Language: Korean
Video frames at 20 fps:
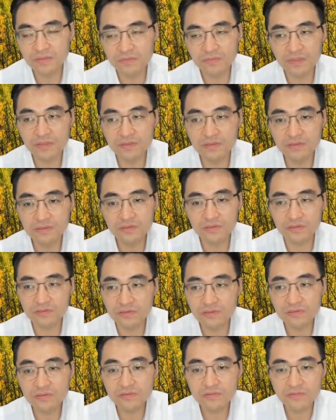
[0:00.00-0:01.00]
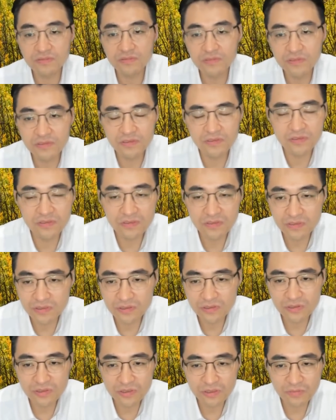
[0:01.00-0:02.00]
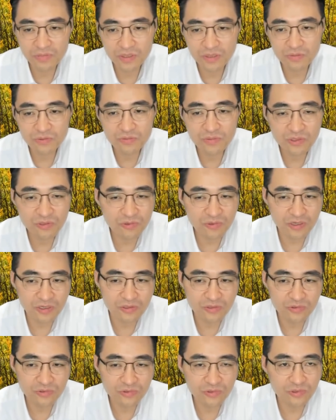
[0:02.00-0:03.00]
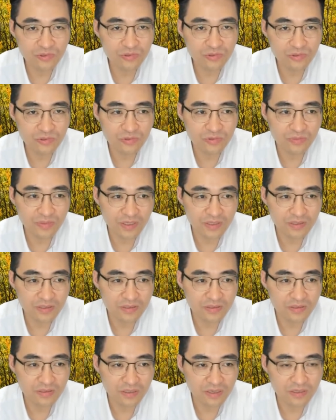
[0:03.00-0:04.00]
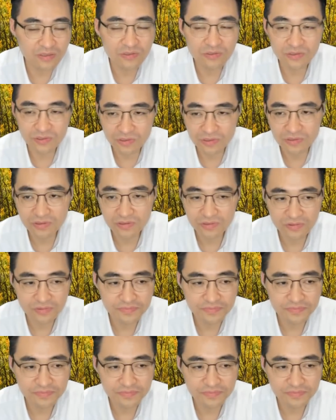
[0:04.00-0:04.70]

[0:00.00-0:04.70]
만들어서 그래서 이제 피부 미용 관련주로도 많이 알려져 있어요.